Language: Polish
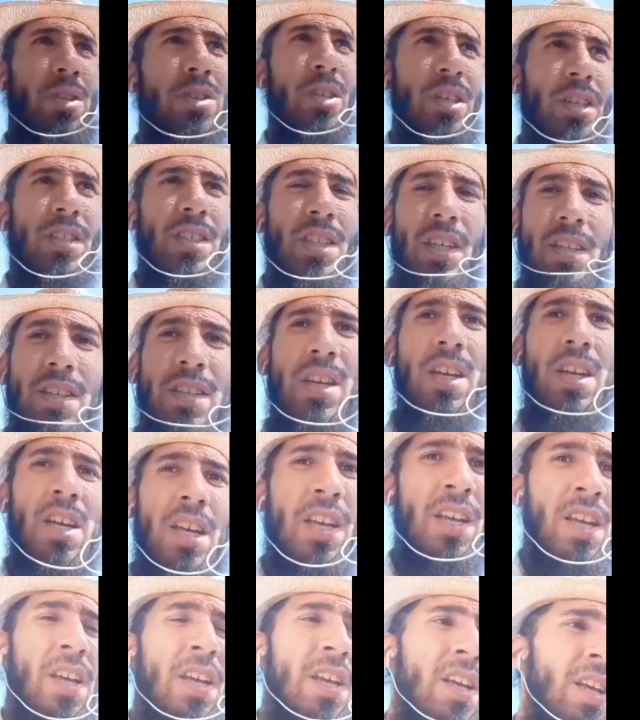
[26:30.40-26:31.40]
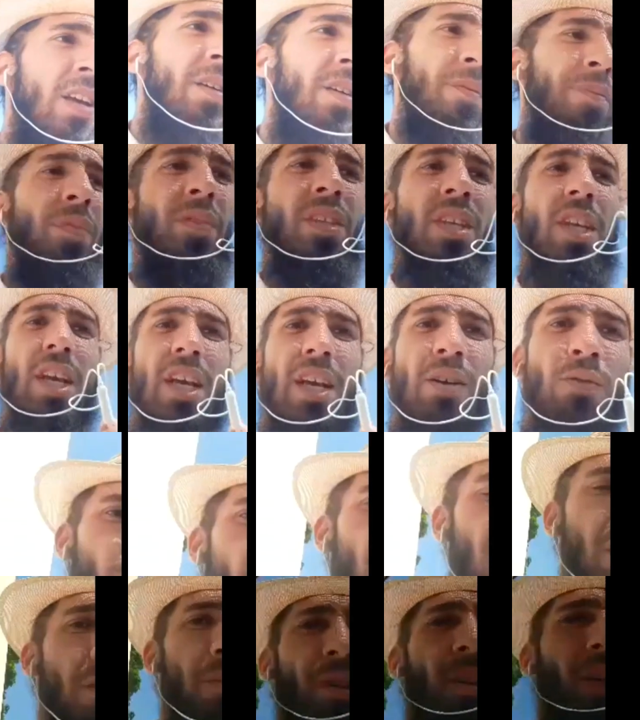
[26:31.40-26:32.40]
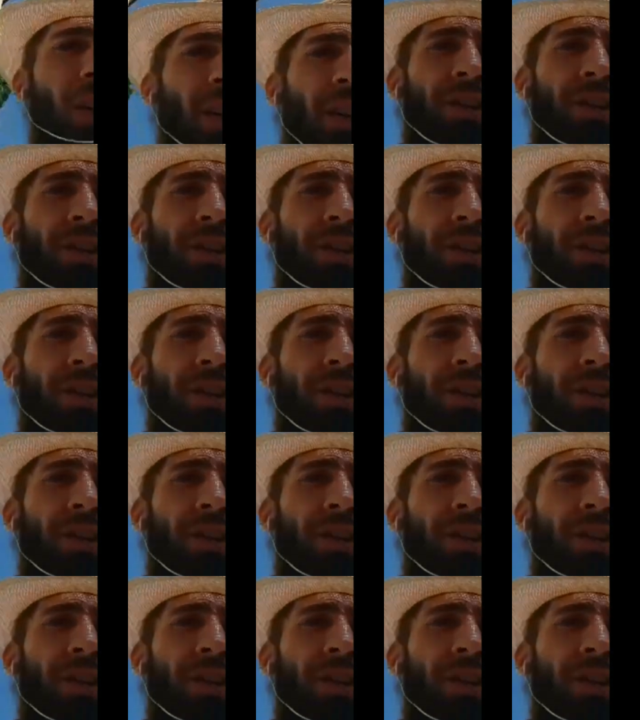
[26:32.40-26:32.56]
no niestety. Ja uważam,